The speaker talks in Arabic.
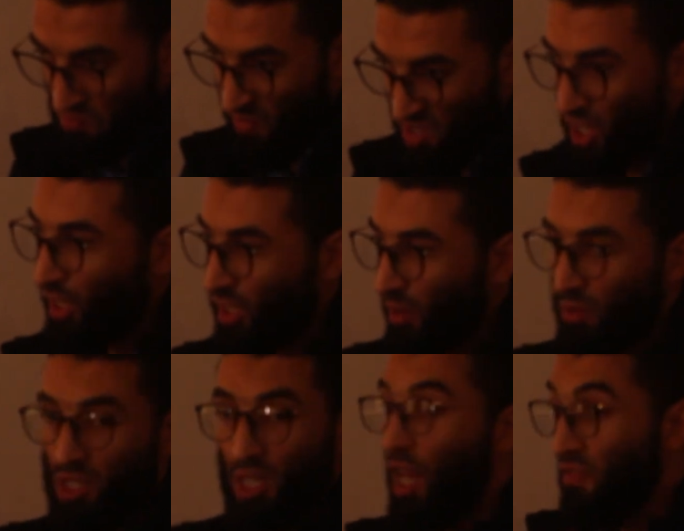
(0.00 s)
مفيش حاجه كتير
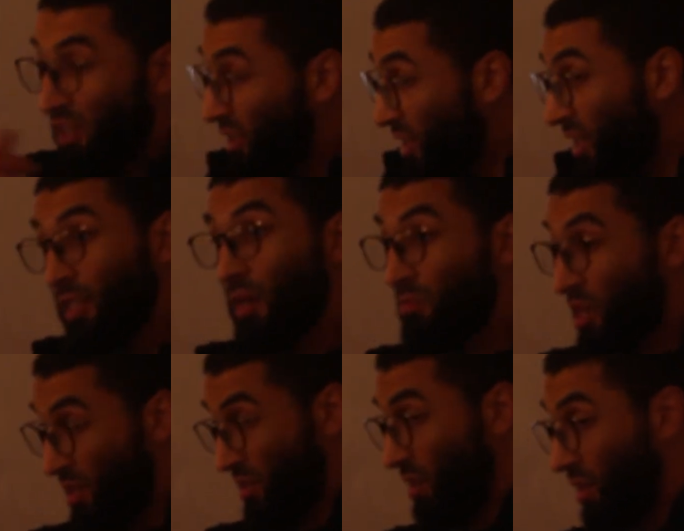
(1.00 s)
بتحصل لا في كتير جدا
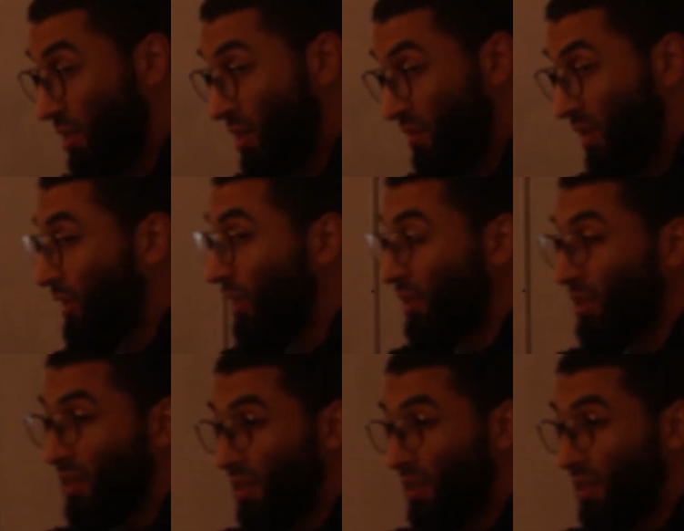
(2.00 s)
بيحصل حاجات